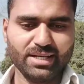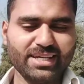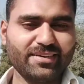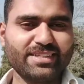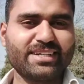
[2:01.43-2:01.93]
मैं
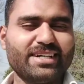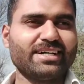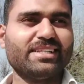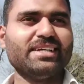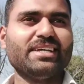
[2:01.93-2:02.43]
गया था
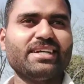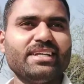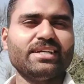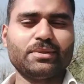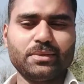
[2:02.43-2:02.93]
खाद लेने के
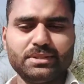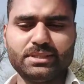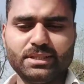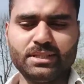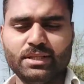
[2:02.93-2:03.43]
लिए थोड़ी
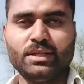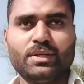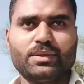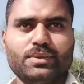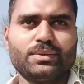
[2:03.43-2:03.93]
सी
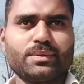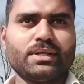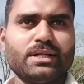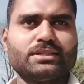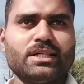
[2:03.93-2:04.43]
तो
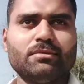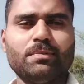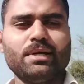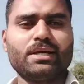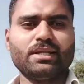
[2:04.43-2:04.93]
खाद शाद भी
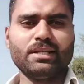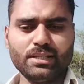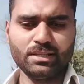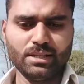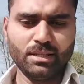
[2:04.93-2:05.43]
फेंकनी है
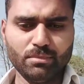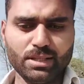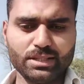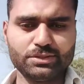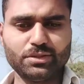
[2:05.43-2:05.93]

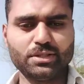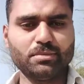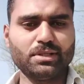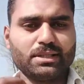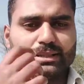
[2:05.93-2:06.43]
बाकी छोटे
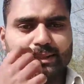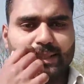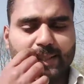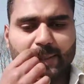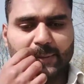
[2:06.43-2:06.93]
मोटे इतने
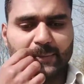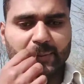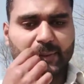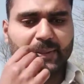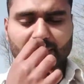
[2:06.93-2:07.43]
ज़्यादा काम
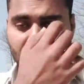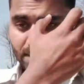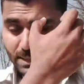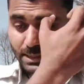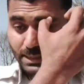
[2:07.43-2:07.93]
होते हैं ना
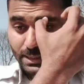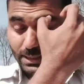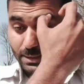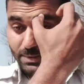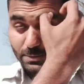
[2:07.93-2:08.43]

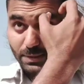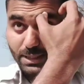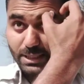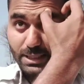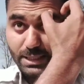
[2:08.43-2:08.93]
कि बस
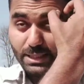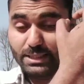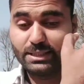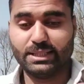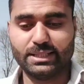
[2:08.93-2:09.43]
ही लगे
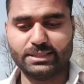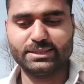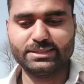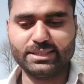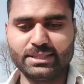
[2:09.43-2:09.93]
रहते हैं यानी कि
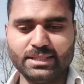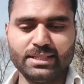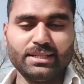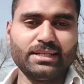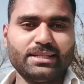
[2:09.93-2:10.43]
जिस दिन
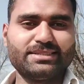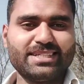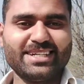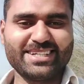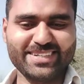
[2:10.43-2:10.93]
इस
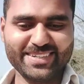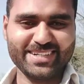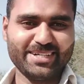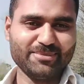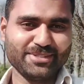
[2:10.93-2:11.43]
तरह का कोई
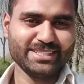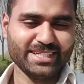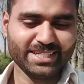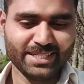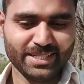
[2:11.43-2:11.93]
काम हो जाए